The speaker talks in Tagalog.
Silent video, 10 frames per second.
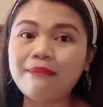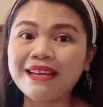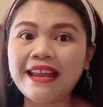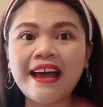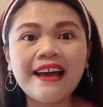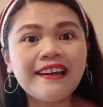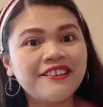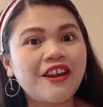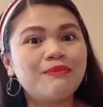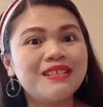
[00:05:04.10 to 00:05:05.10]
ng
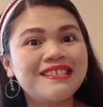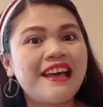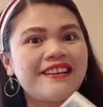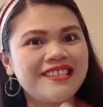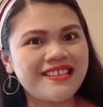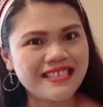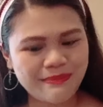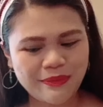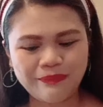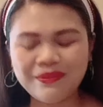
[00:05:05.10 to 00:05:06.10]
driver's license
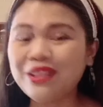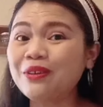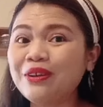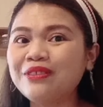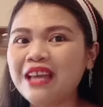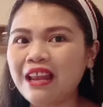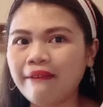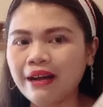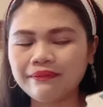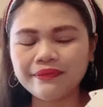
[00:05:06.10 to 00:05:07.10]
mo. Ito yung
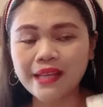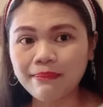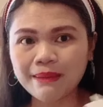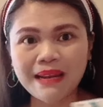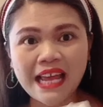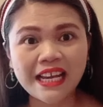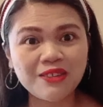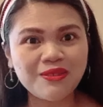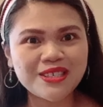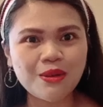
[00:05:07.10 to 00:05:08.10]
dalawa. Dapat palagi
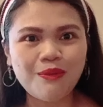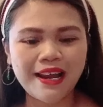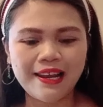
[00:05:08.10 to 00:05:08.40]
itong nasa wallet.